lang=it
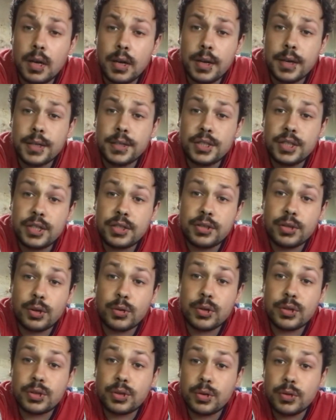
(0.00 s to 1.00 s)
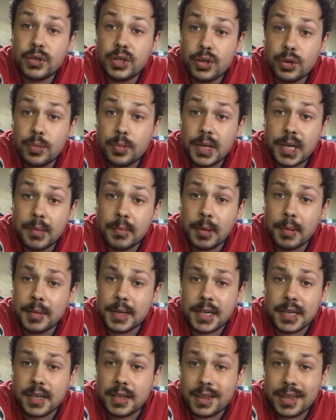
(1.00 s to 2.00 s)
Registro questo video prima
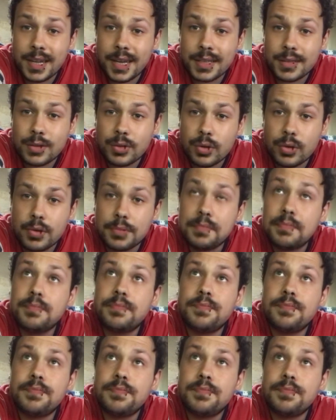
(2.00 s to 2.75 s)
perché tanto...